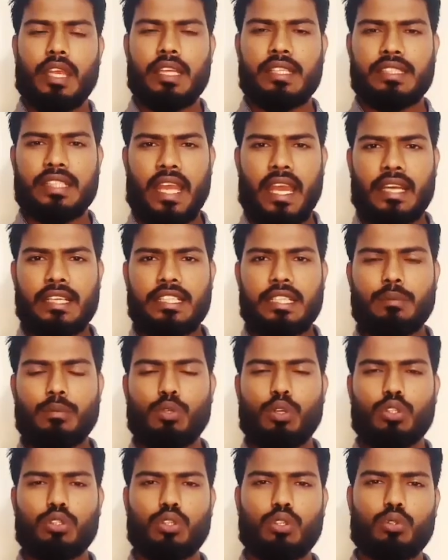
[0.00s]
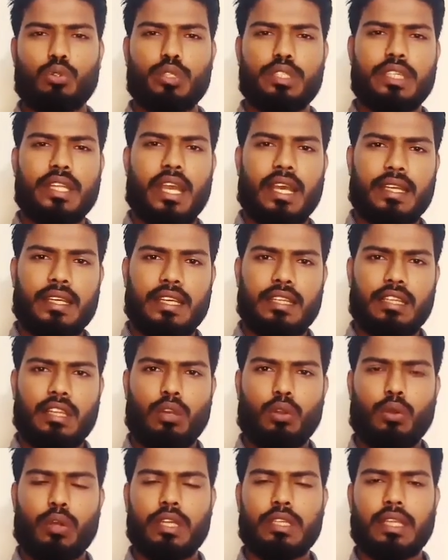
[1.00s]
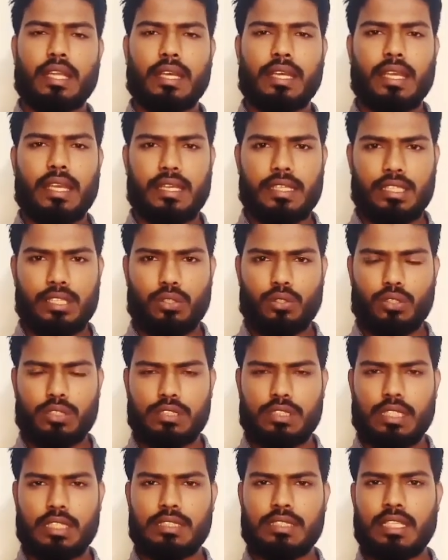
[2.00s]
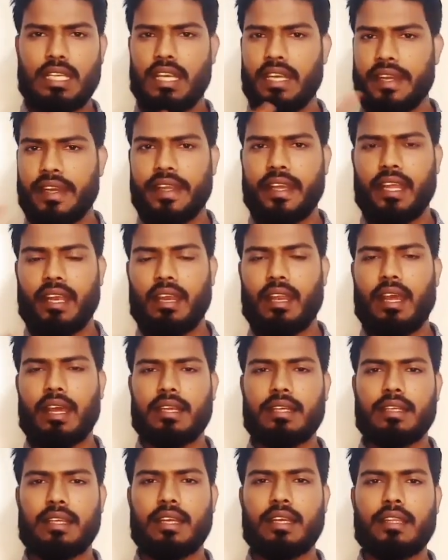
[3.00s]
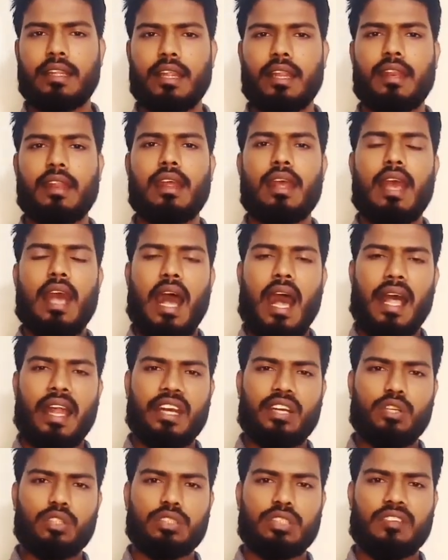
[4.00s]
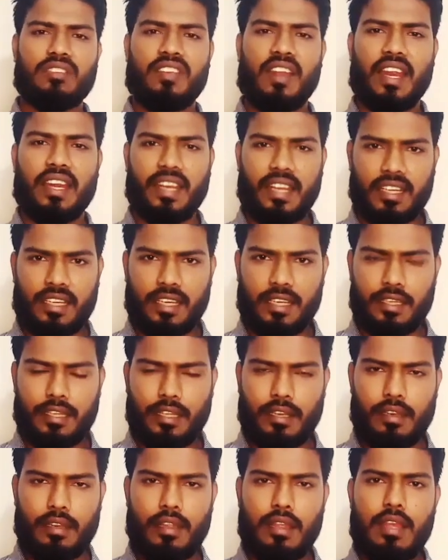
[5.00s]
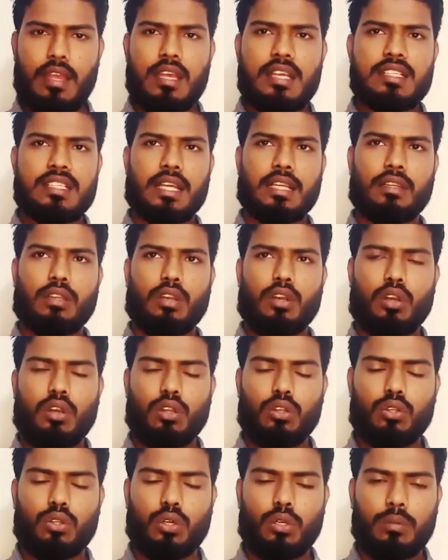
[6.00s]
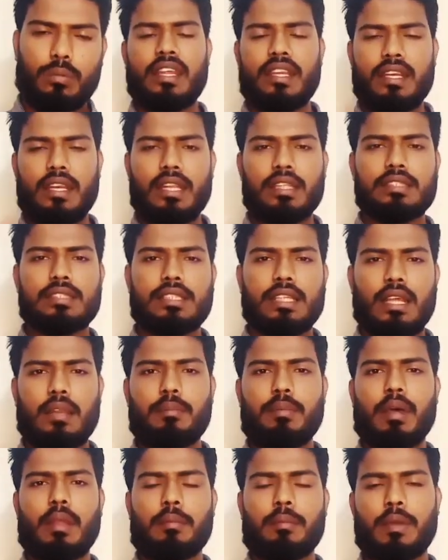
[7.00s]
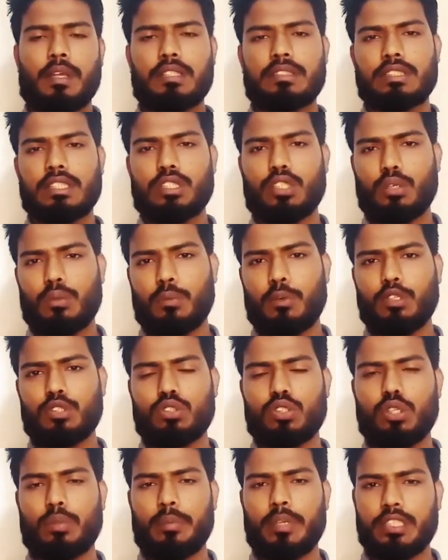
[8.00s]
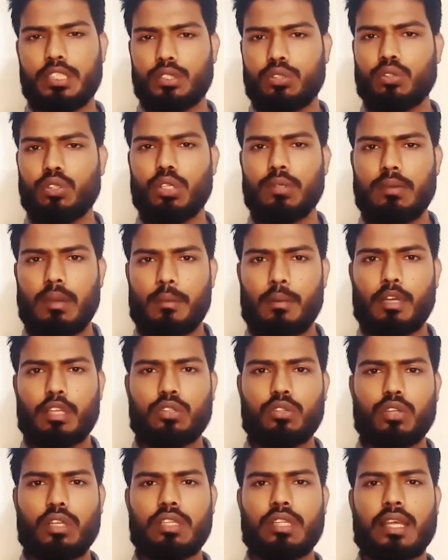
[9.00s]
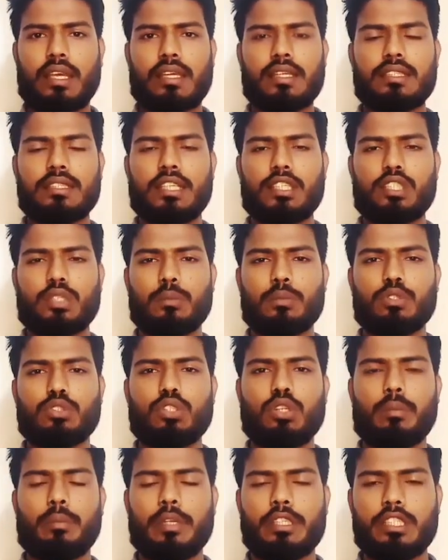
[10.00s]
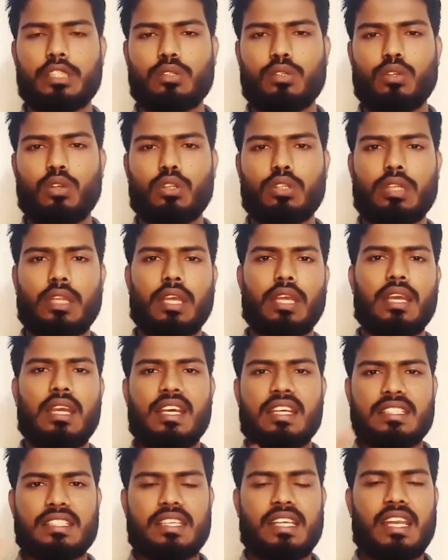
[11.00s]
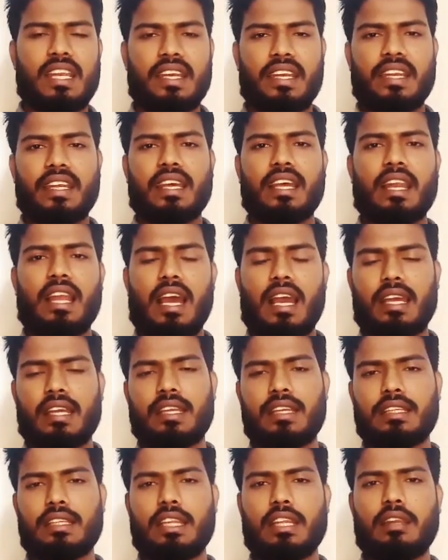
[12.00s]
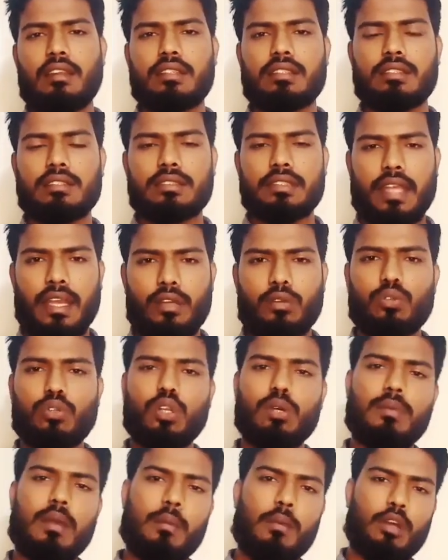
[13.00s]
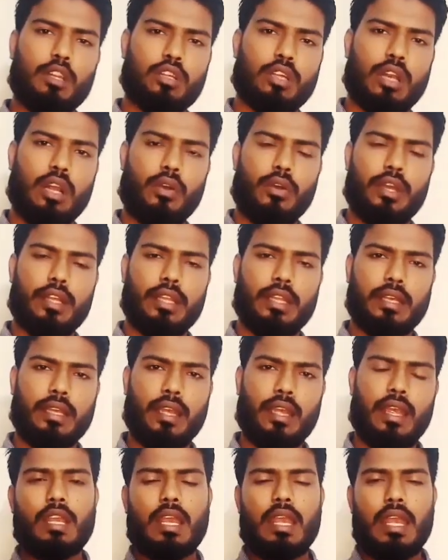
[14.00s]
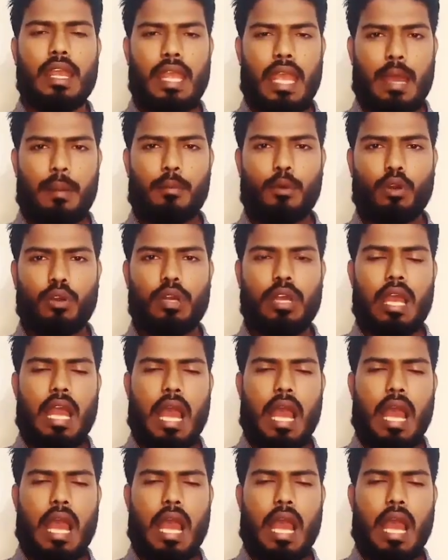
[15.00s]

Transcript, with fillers: এই শ্যানটি মূলত দুইটি আকৃতির হয়ে থাকে একটি হচ্ছে সিলিন্ড্রিক্যাল আকৃতি আর একটি হচ্ছে ফ্ল্যাট আকৃতি সাধারণত ইন্ডাস্ট্রিয়াল পারপাস যে সমস্ত মেশিনগুলো ব্যবহার করে থাকে সে সমস্ত মেশিনগুলোতে সিলিন্ড্রিক্যাল আকৃতির স্যান্ডগুলো ব্যবহার করা হয়ে থাকে এবং